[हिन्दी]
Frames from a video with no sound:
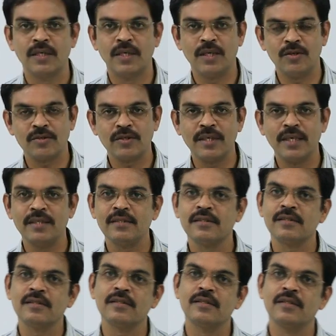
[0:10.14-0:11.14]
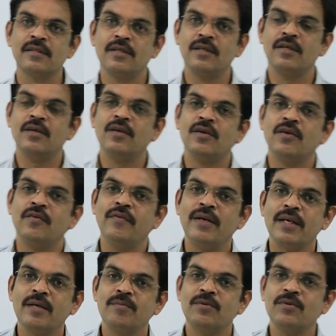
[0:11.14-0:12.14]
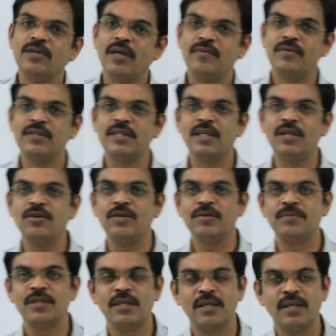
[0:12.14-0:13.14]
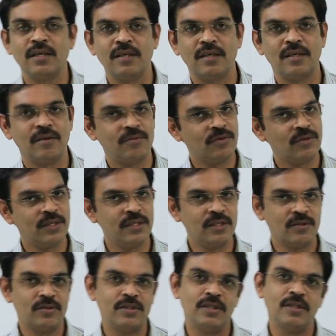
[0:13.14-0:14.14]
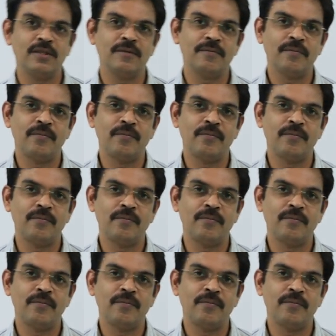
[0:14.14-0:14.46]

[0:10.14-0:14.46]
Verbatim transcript: हेलो स्टूडेंट्स वेलकम टू द ऑफिशियल यूट्यूब चैनल ऑफ ओरिजिन कोचिंग